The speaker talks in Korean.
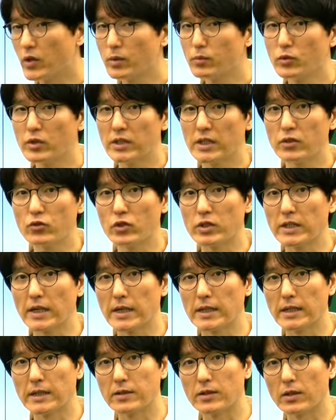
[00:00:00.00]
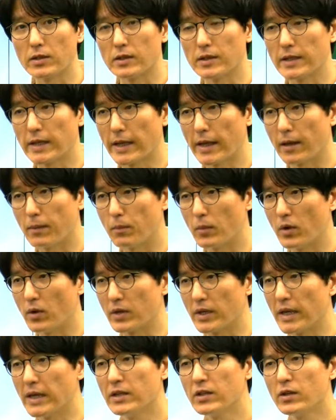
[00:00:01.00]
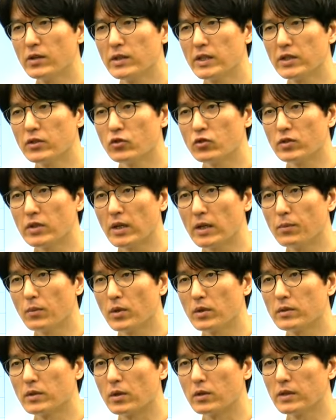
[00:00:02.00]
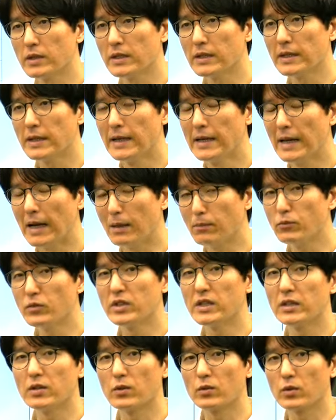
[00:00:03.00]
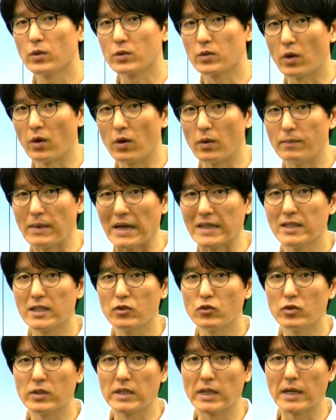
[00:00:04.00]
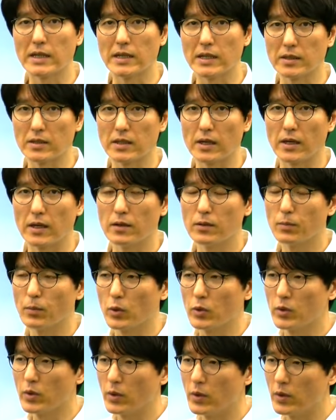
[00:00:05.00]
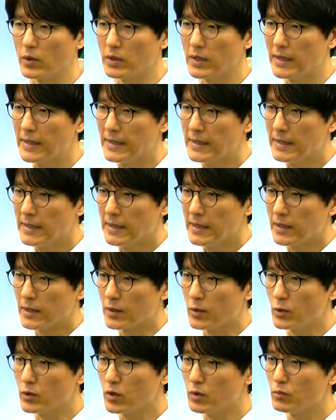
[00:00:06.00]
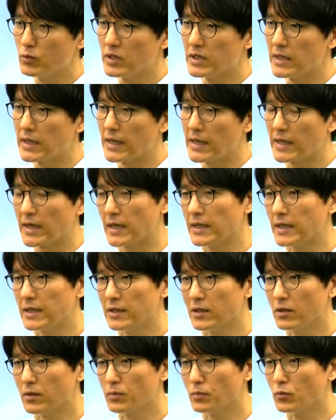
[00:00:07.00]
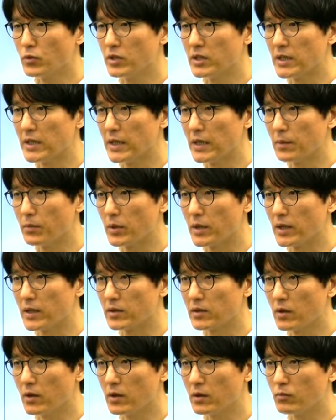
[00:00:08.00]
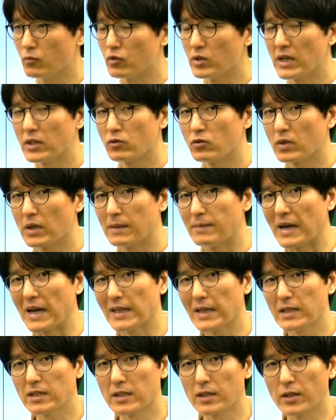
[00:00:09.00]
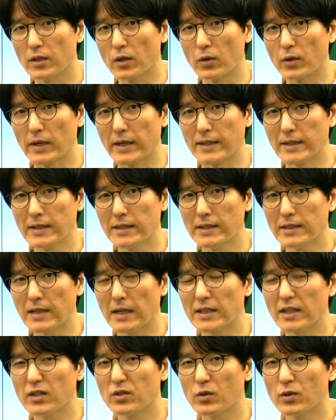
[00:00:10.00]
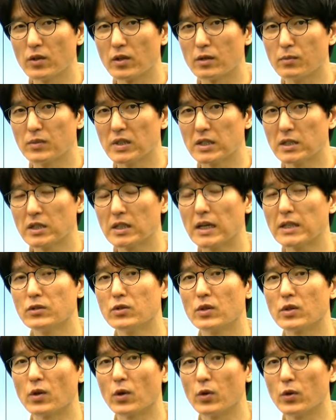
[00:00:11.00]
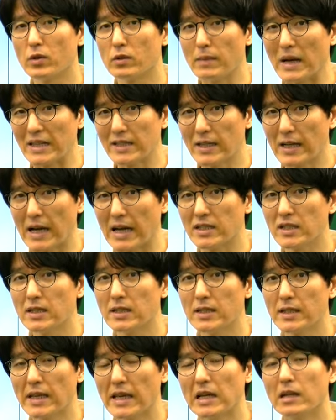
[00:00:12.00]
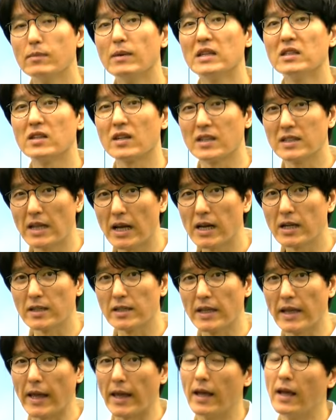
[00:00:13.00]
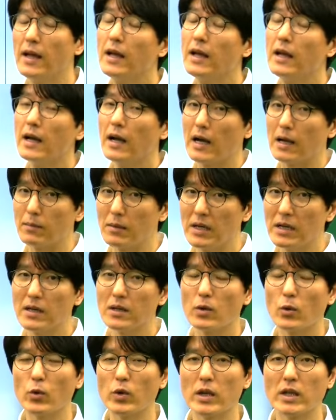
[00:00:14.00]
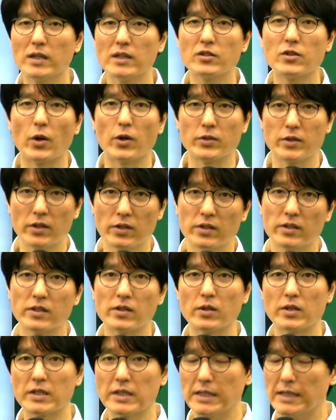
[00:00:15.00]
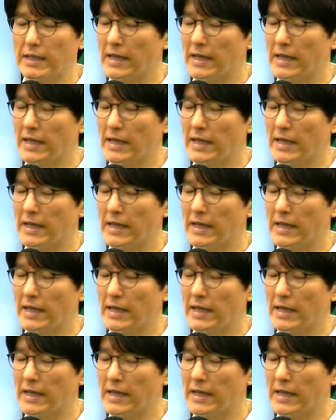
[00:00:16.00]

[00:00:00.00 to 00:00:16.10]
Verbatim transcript: 문제 출제가 됐었는데 뭐 예년의 추세에 비해서는 한 문제 정도 더 많이 출제가 됐어요. 보통 이론적 문제가 계산력 문제에 비해서 문항수가 많아질 경우에는 상대적으로 여러분들 시간적 여유를 많이 가지는 게 일반적인 상황인데 아마 올해는 전혀 그렇지